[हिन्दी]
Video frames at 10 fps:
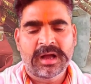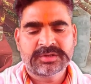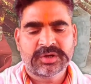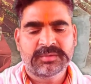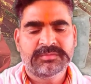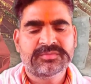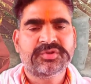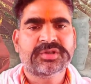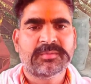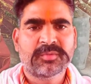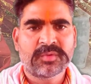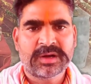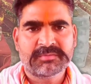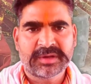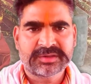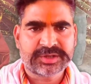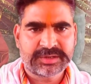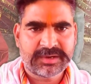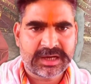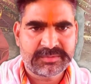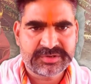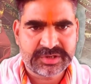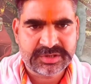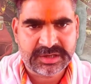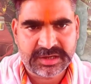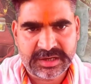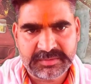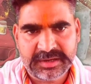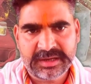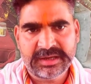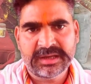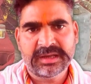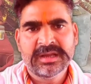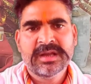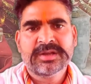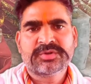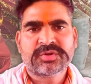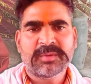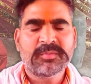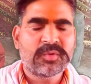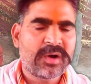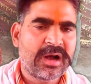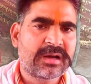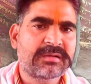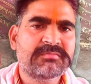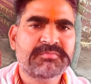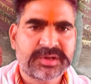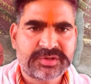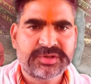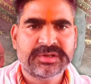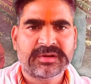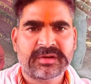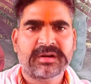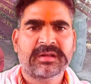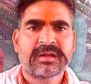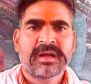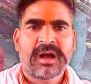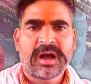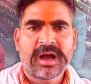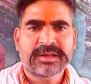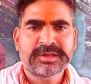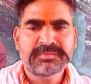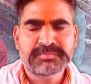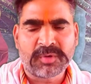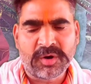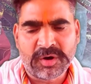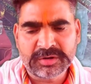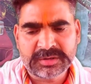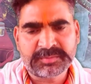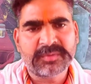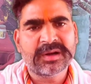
आज हम सम्मोहन मंत्र के बारे में चर्चा करने वाले हैं सम्मोहन वशीकरण आदि बहुत